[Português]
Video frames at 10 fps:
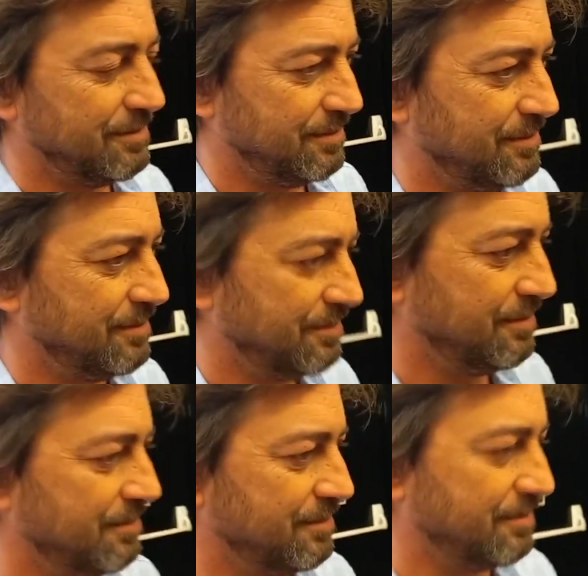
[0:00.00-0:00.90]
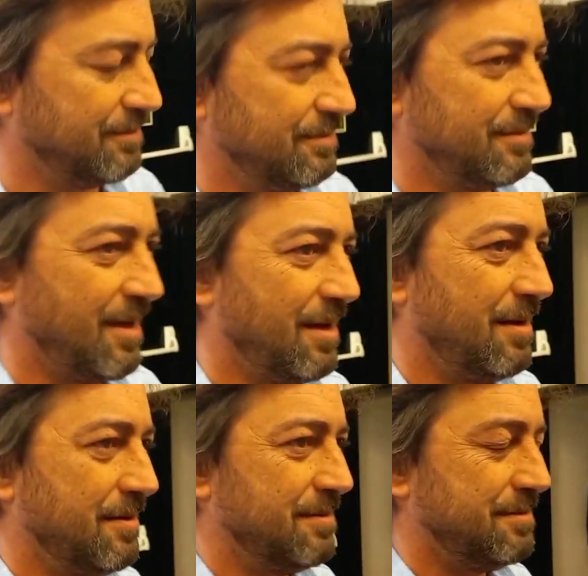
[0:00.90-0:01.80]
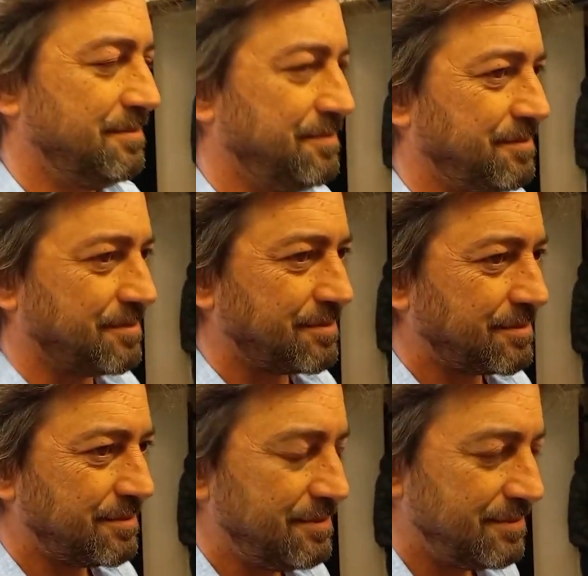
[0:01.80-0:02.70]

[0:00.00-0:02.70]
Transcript: O que, que você pode falar dessa invasão que